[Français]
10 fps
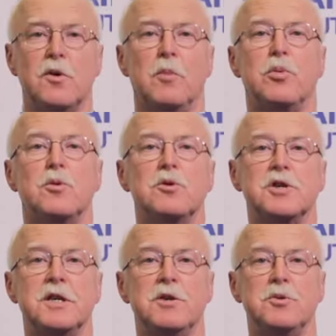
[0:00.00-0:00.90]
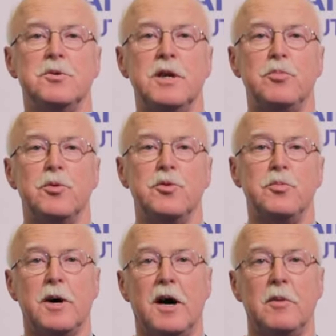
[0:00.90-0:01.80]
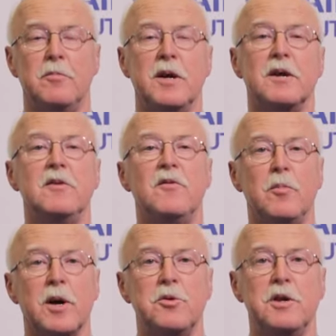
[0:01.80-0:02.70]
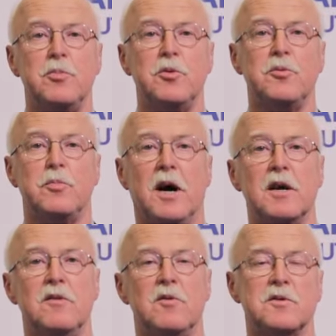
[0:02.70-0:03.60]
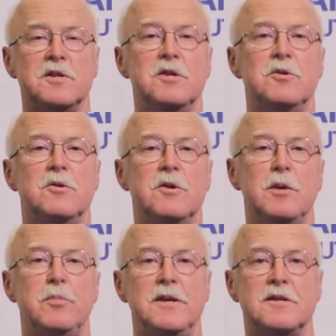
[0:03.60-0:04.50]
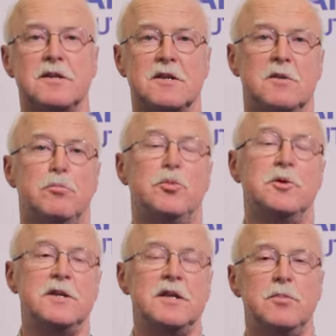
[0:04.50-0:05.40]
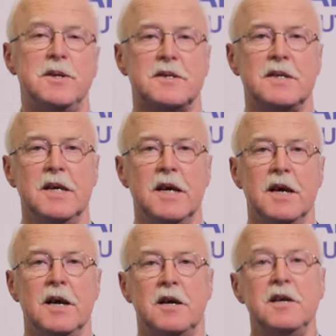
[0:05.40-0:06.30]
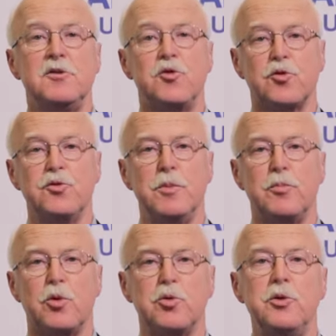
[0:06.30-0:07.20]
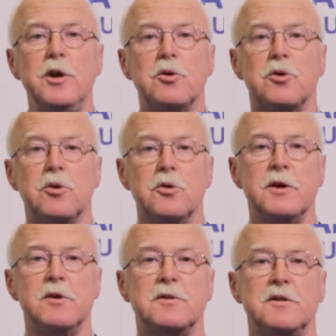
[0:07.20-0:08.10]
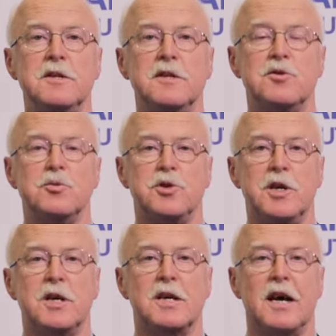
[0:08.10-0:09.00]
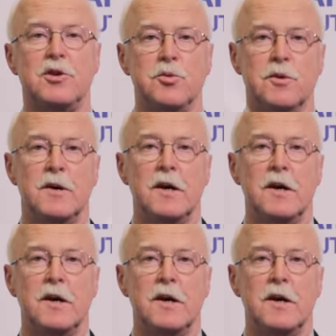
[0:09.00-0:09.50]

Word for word: un projet de dépôt de pain, mais qui ne fait pas que des pots de pain, qui vend aussi de l'épicerie, petite épicerie, et surtout des produits locaux et aussi des objets cadeaux.